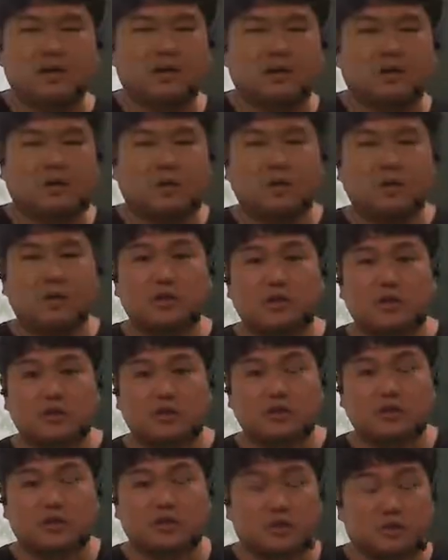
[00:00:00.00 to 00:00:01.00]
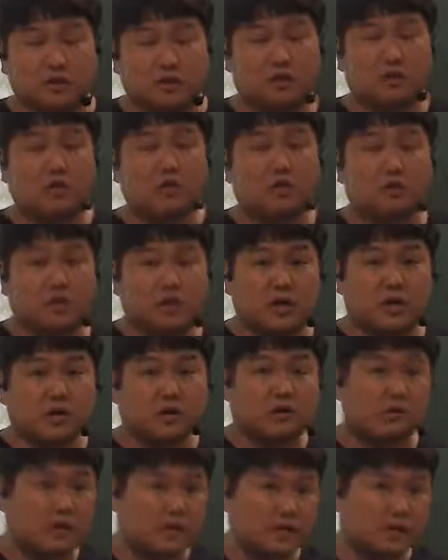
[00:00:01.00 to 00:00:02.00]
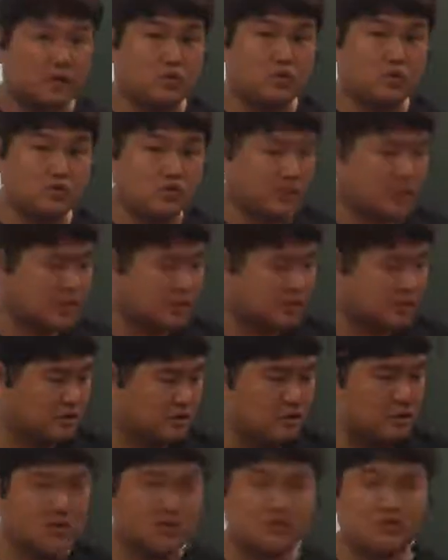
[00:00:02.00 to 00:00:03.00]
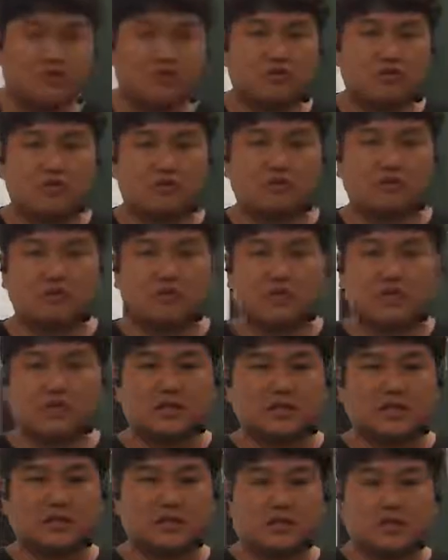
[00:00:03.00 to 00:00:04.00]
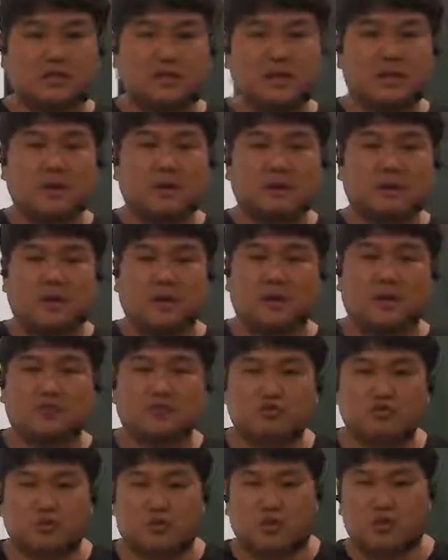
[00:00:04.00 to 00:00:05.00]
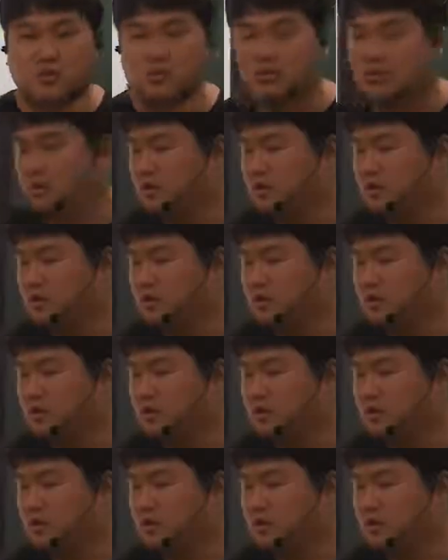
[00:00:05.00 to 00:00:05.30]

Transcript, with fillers: 논리적인 연결고리가 또 많이 존재하죠. 순서 문장 삽입, 빈칸 추론